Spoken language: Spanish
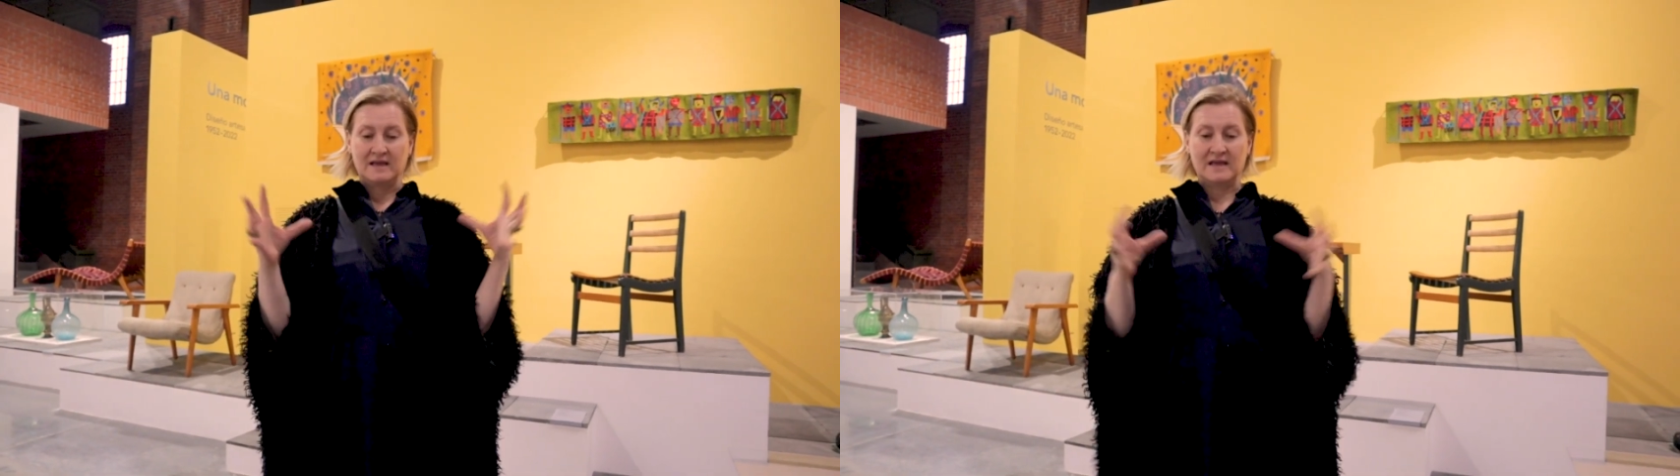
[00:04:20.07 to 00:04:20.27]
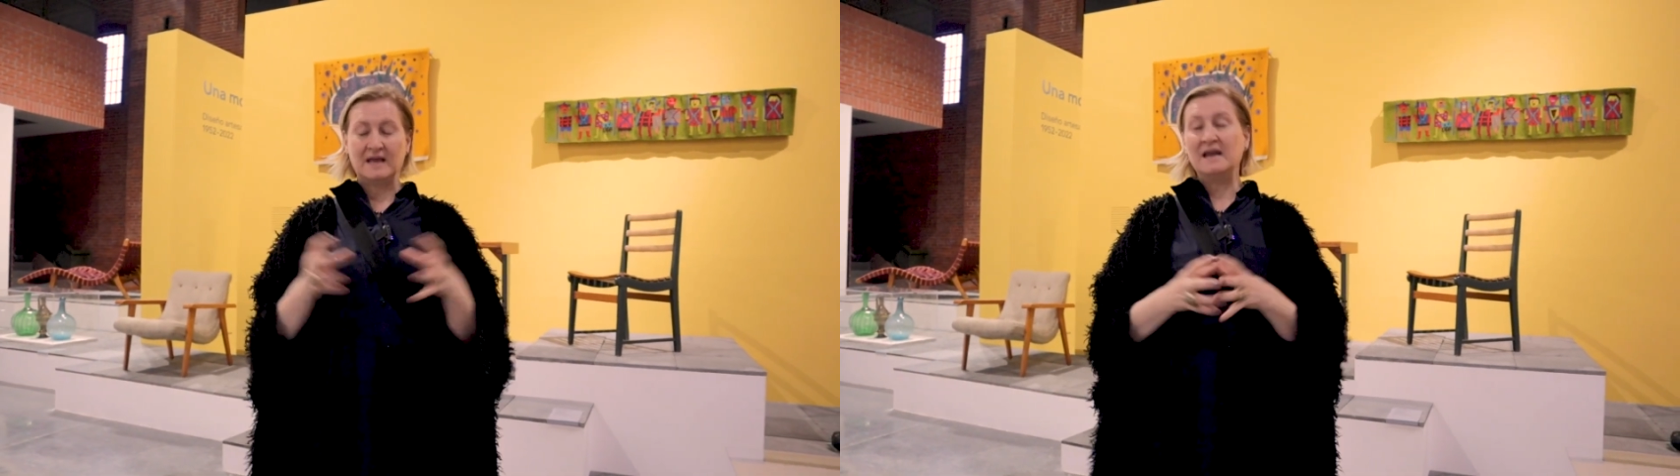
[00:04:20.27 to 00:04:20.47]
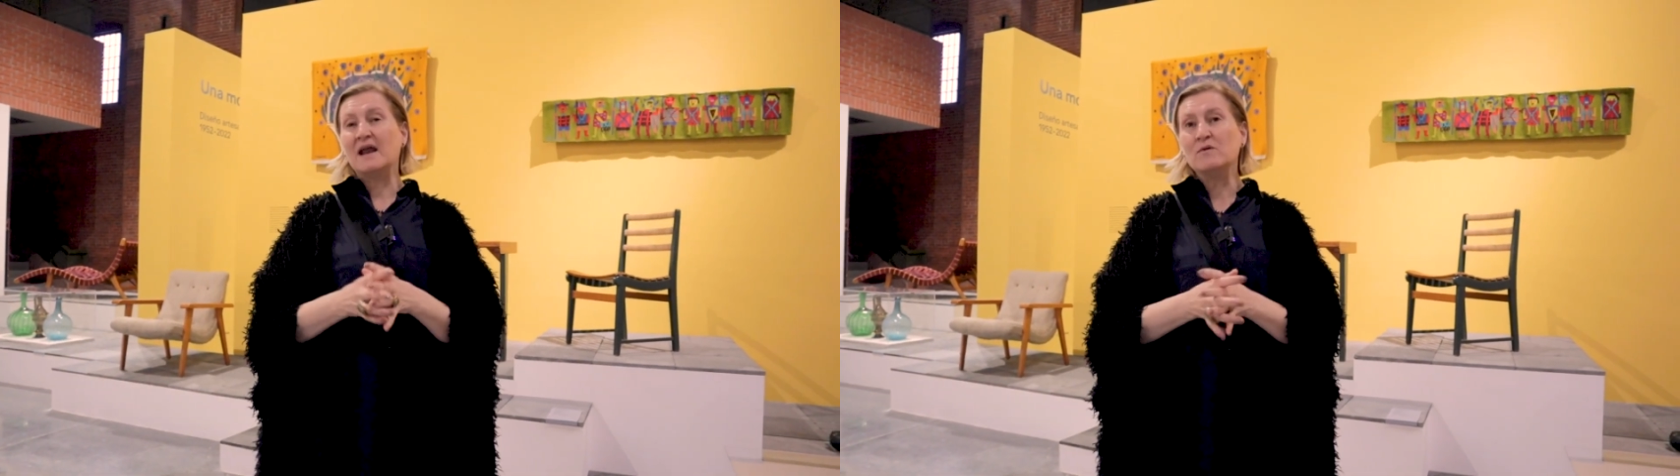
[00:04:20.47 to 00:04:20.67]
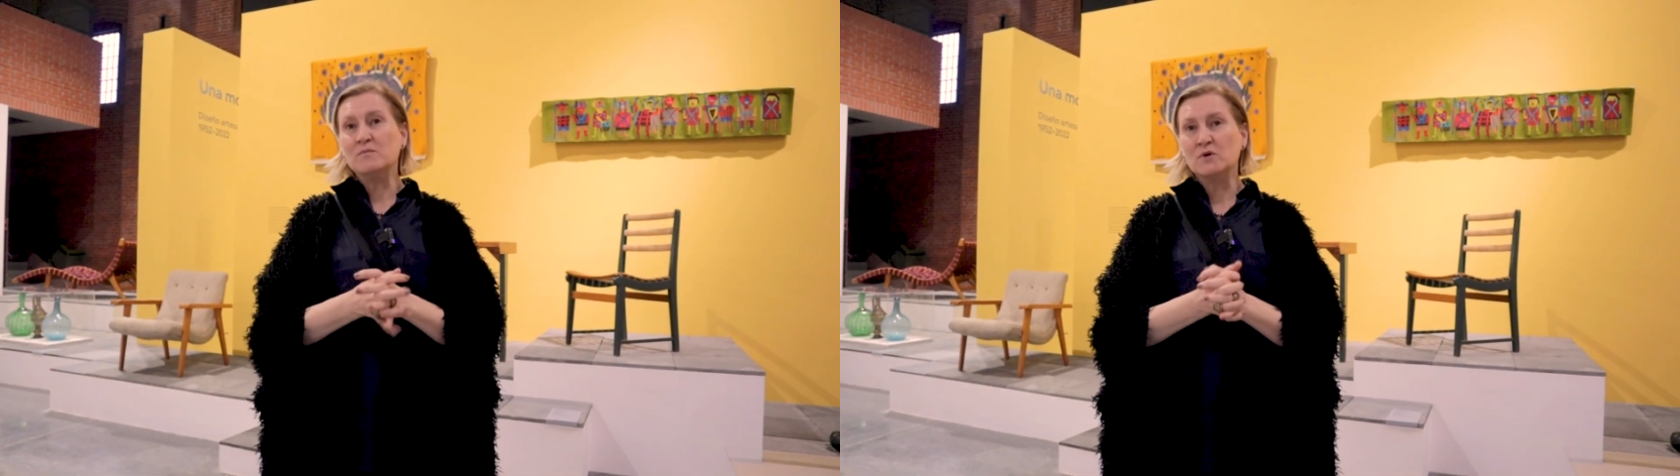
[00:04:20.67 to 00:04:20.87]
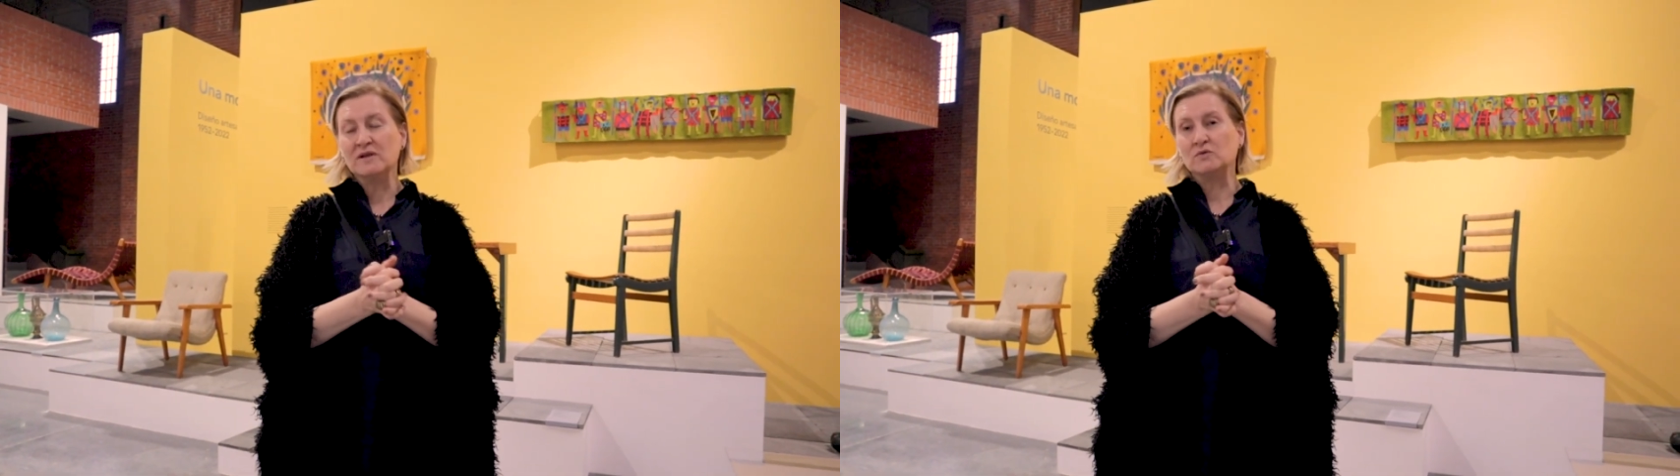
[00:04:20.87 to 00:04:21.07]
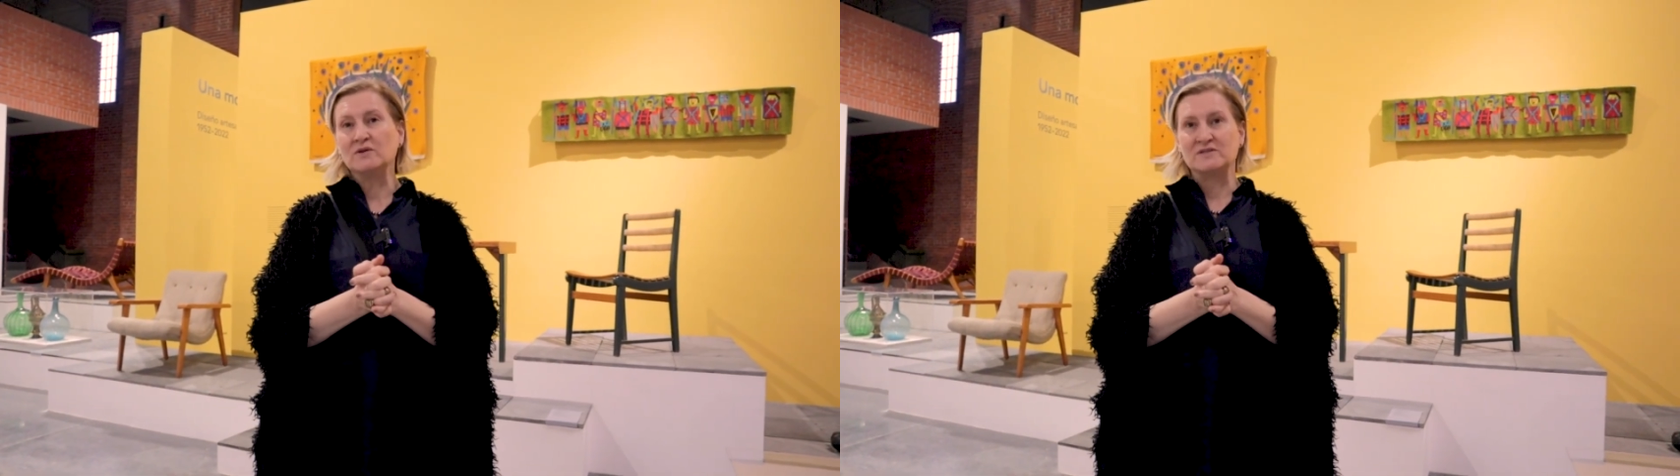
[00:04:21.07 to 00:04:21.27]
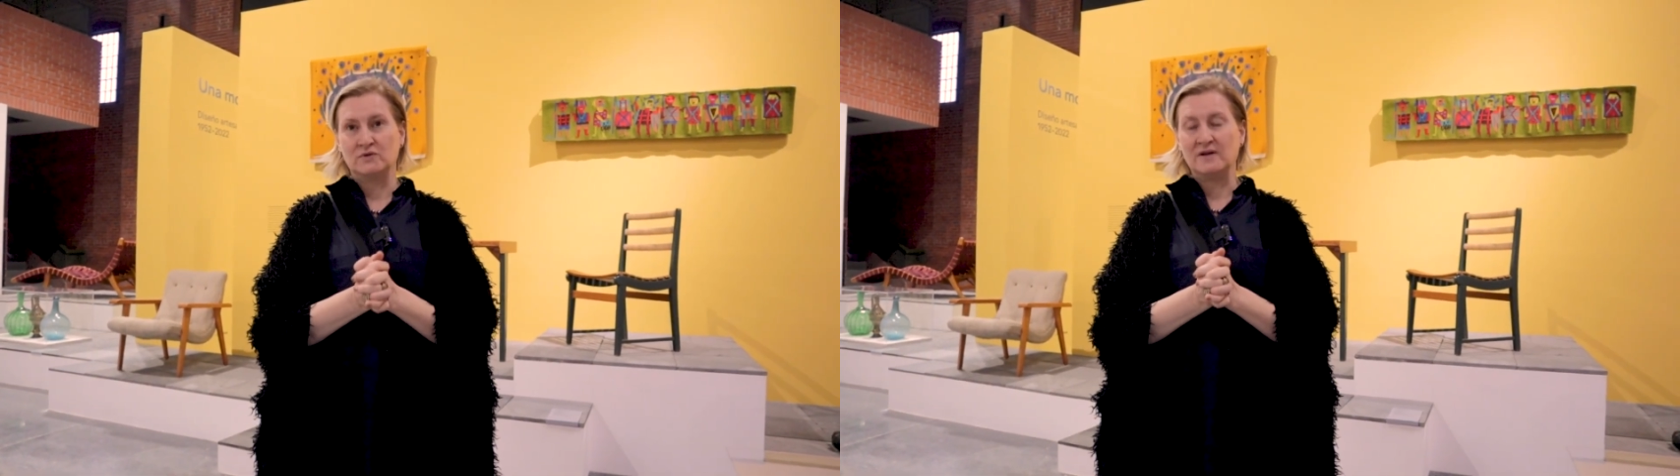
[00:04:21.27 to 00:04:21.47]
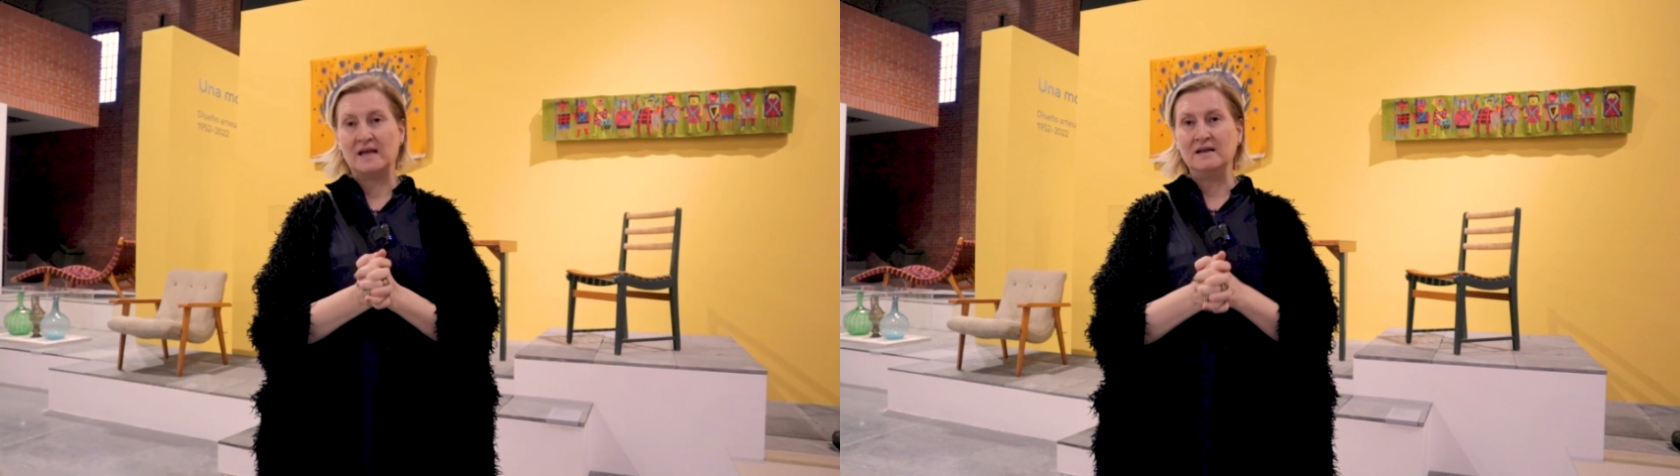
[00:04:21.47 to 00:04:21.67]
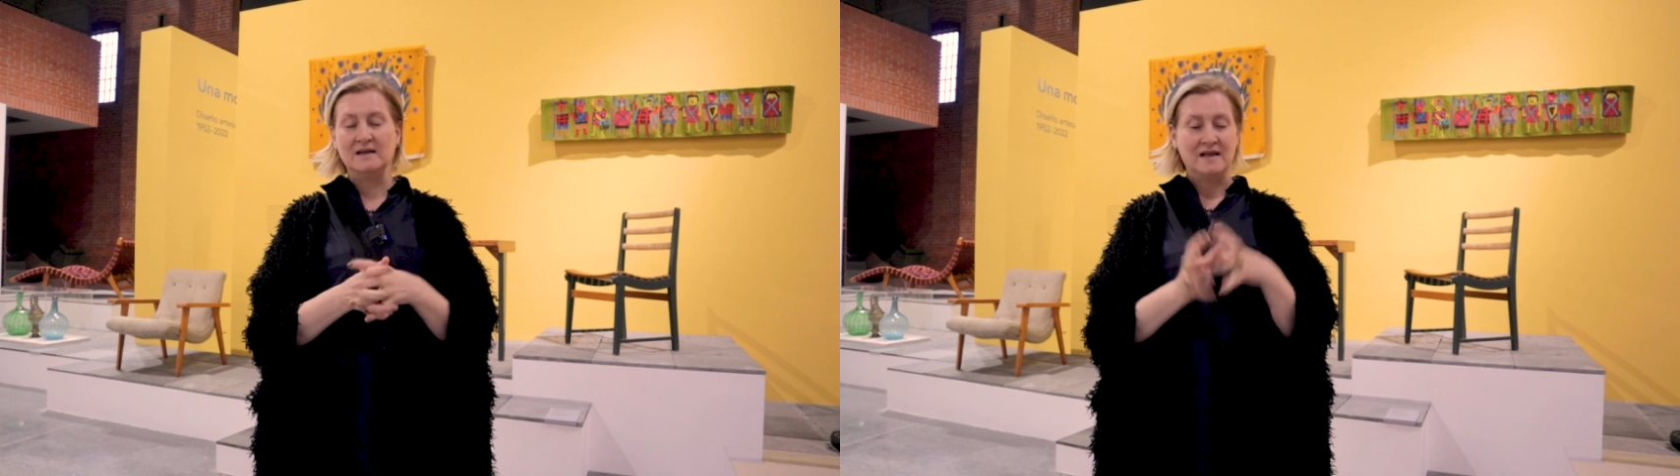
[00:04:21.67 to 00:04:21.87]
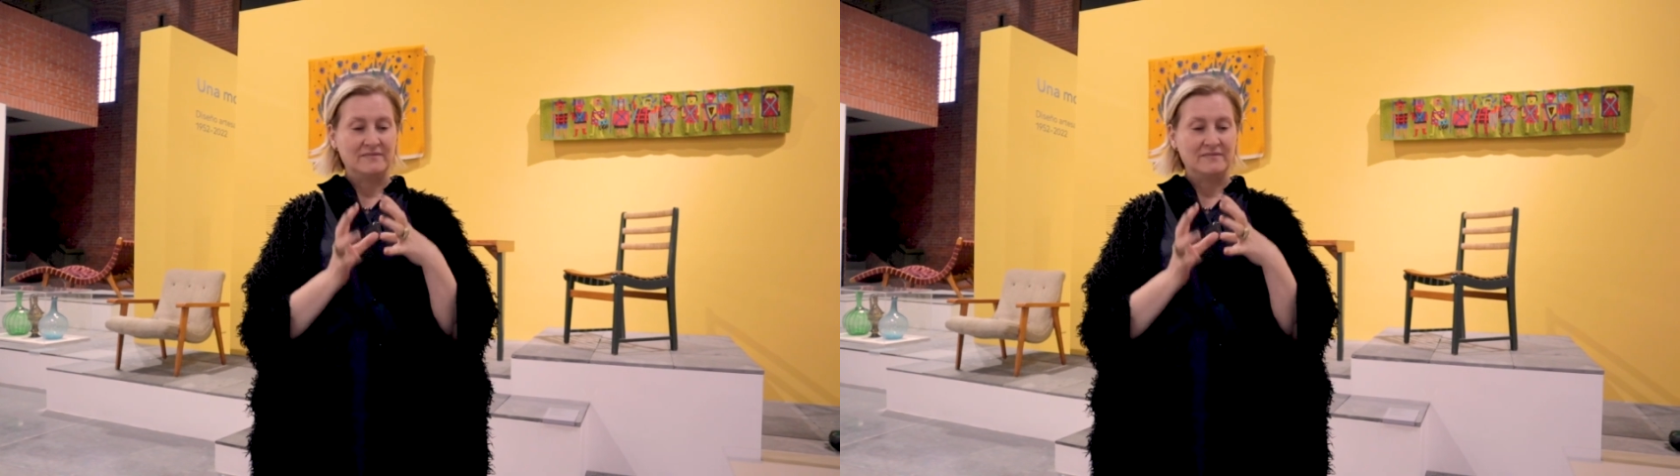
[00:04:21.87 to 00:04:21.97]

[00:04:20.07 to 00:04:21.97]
generar un proyecto nacional,